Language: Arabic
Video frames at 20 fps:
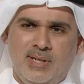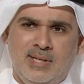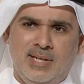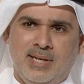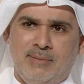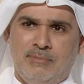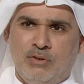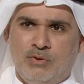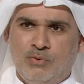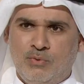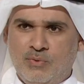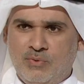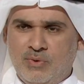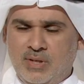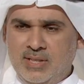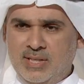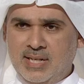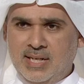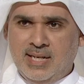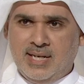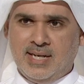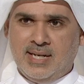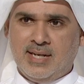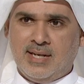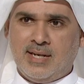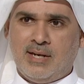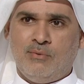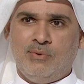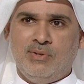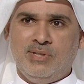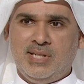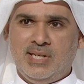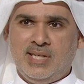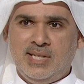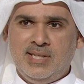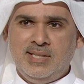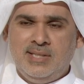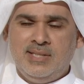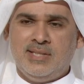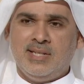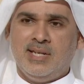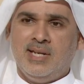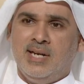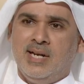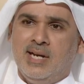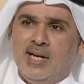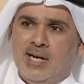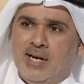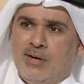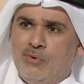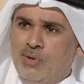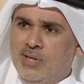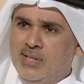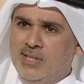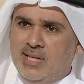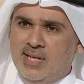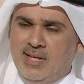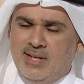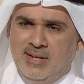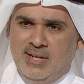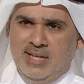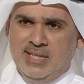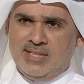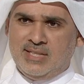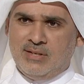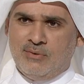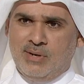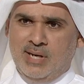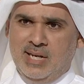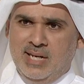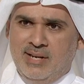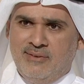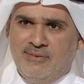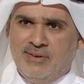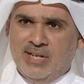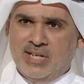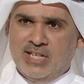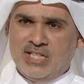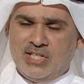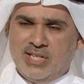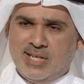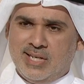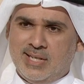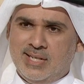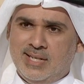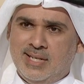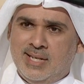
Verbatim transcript: بيكونون عند العراق او مم. عند الهند او حتى عند سواحل افريقيا الشرقيه